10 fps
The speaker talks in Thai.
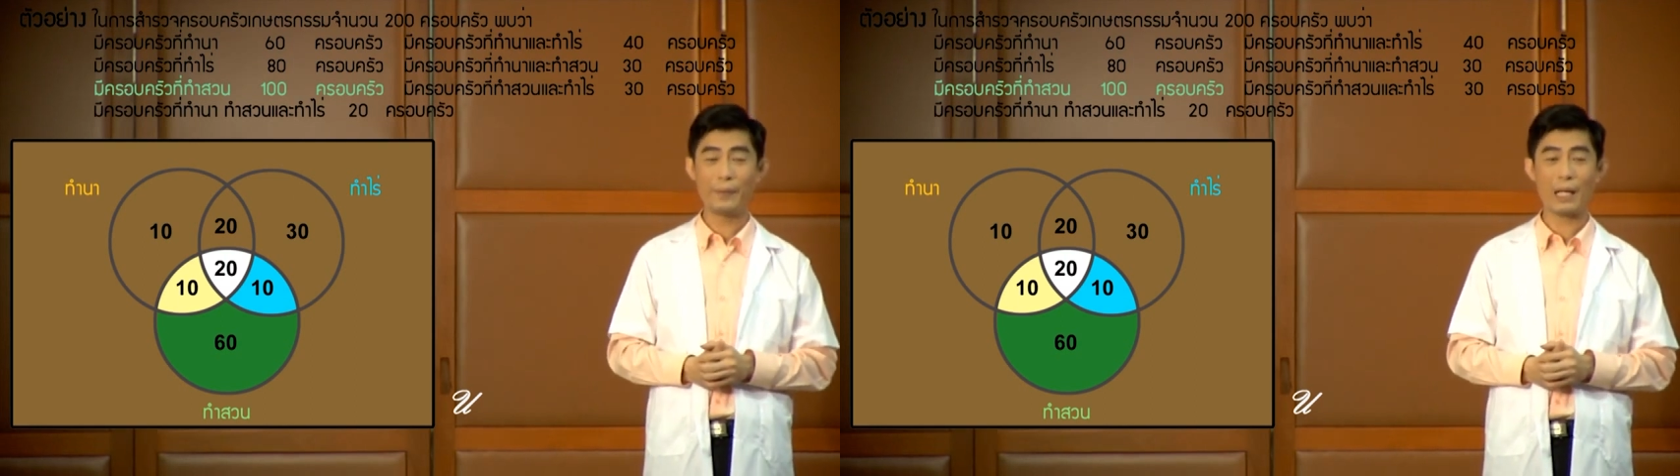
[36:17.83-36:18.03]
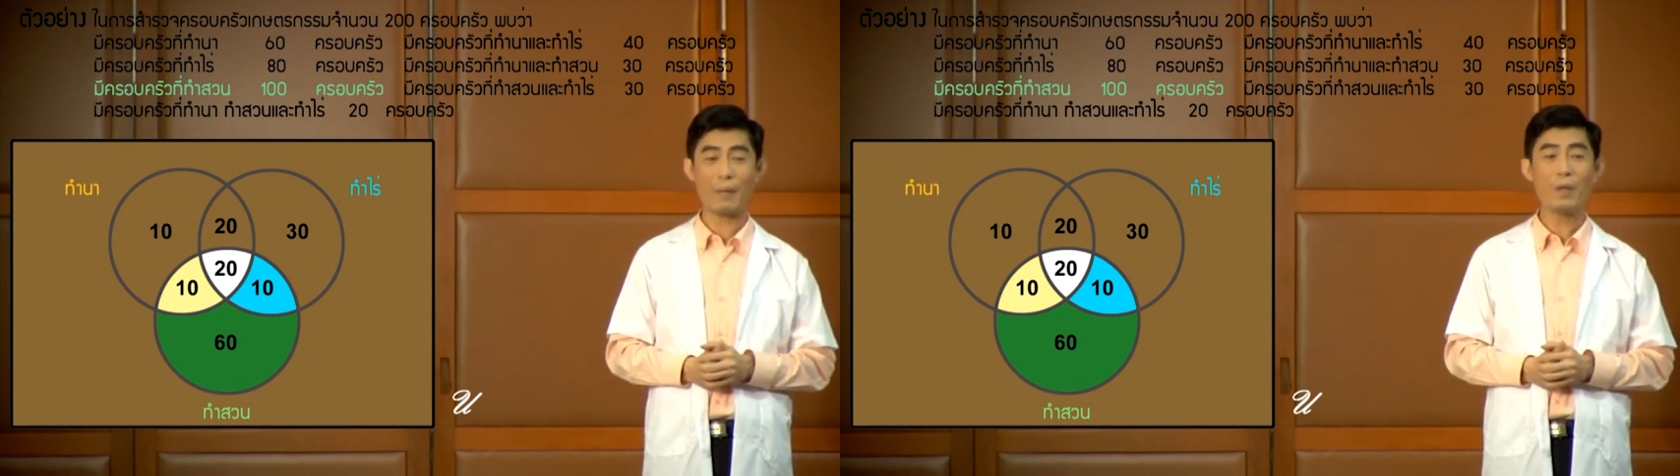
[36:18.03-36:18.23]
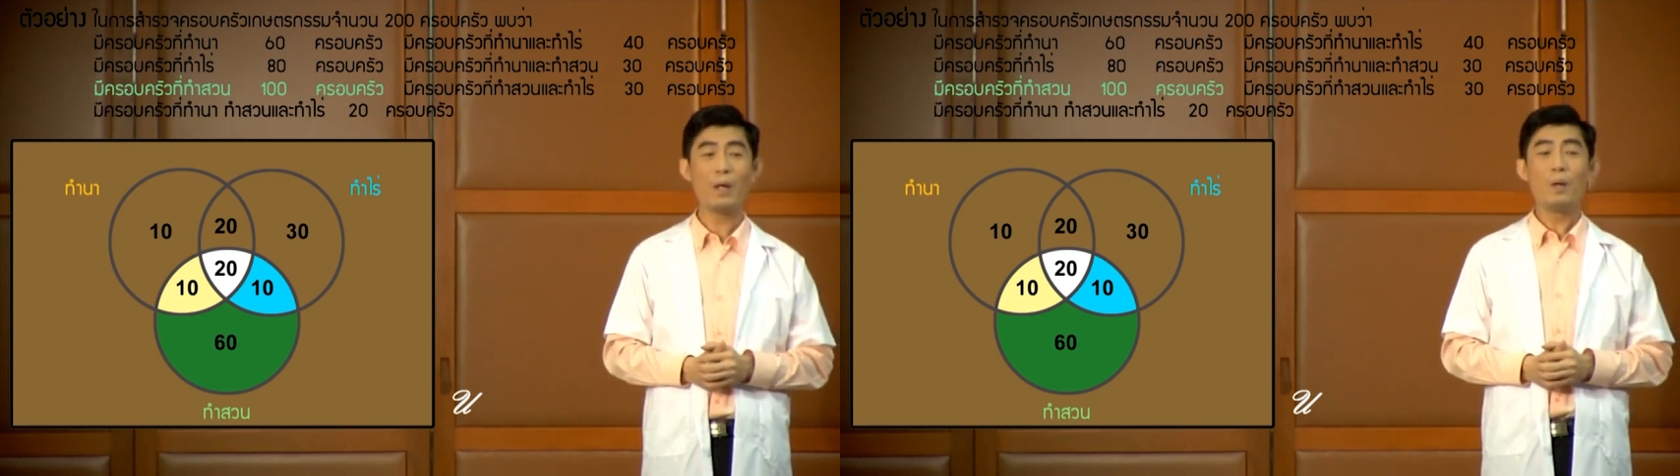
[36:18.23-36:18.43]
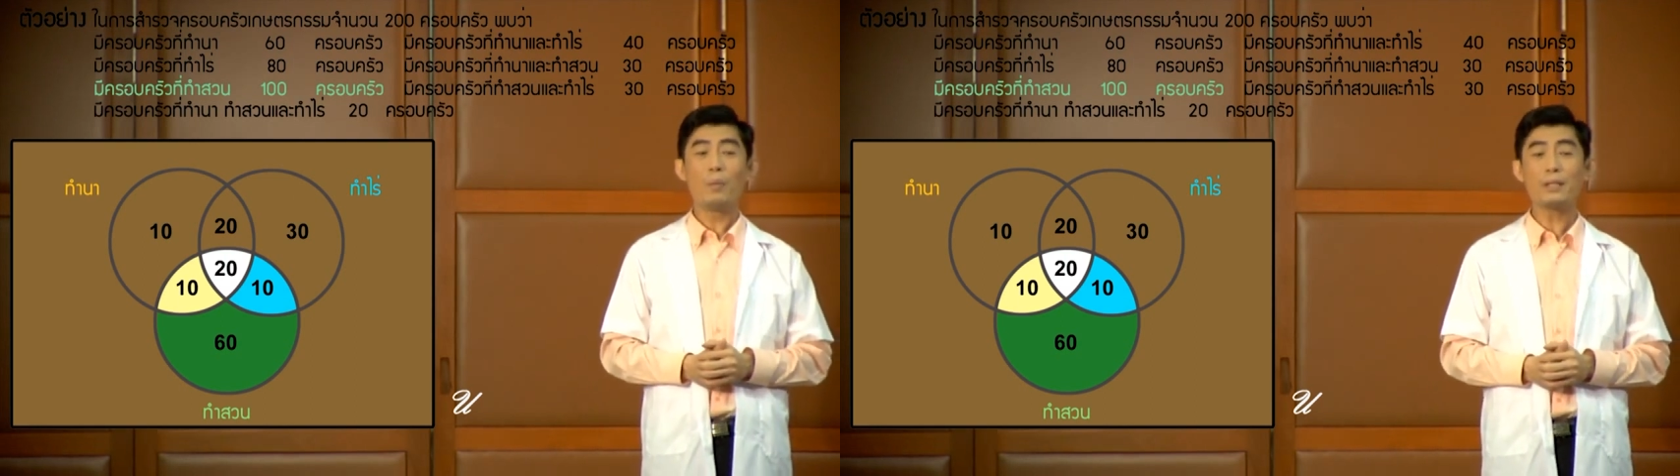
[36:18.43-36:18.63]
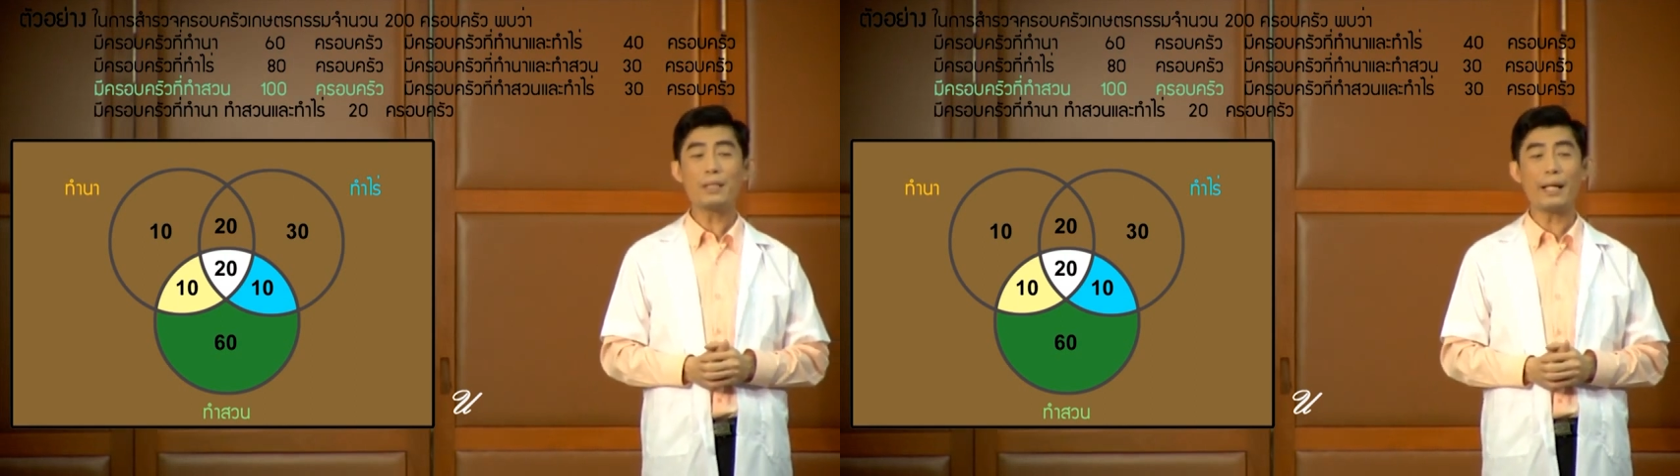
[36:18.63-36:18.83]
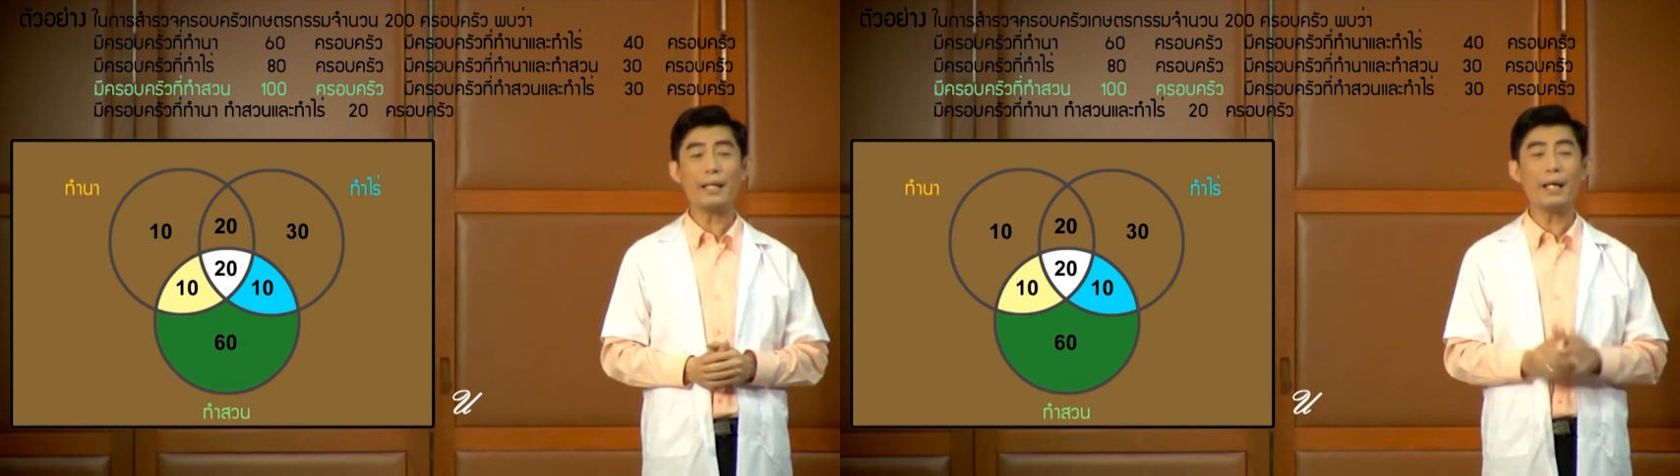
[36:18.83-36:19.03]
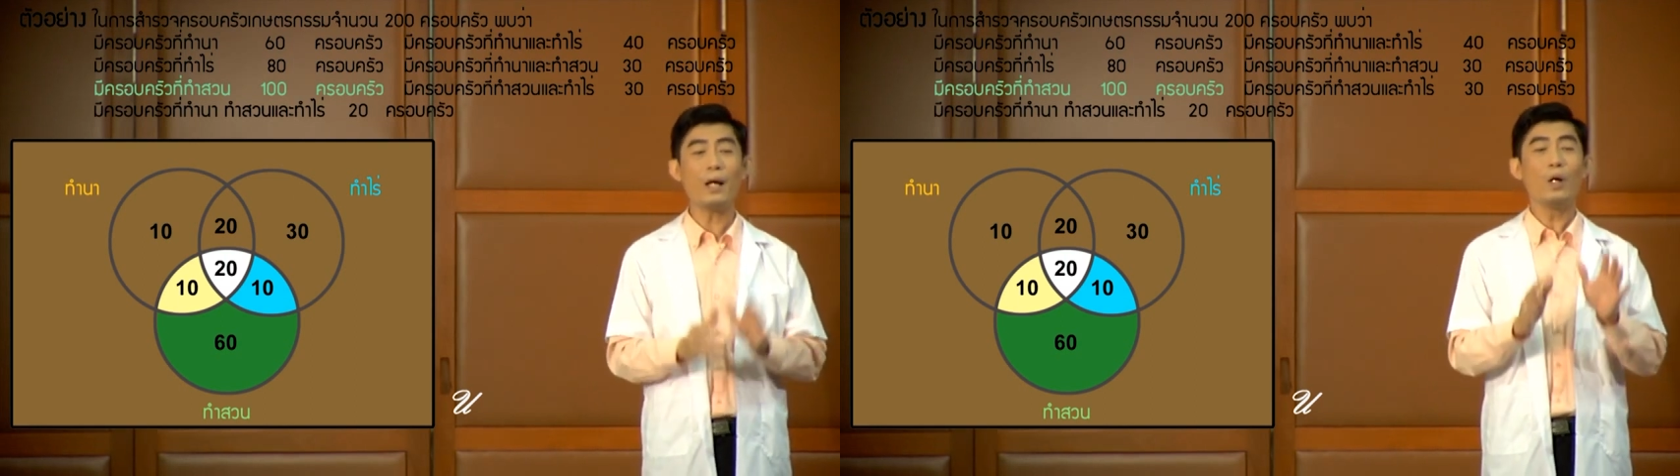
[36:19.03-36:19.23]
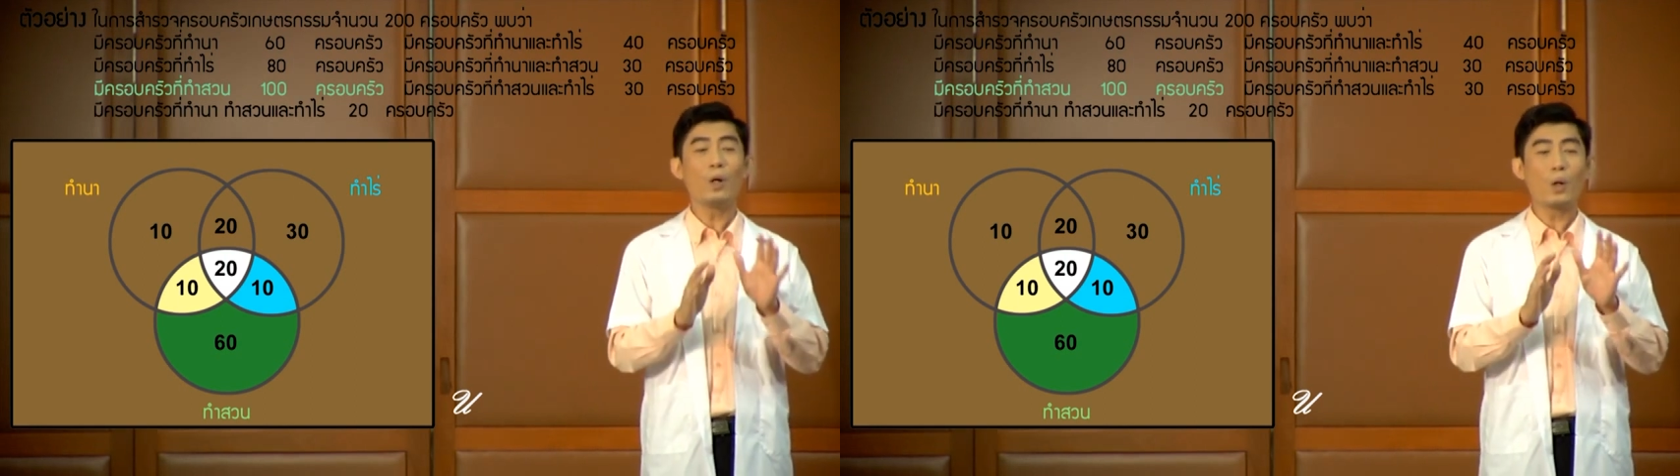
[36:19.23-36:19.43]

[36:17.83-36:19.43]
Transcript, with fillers: นะครับเพราะฉะนั้นเนี่ย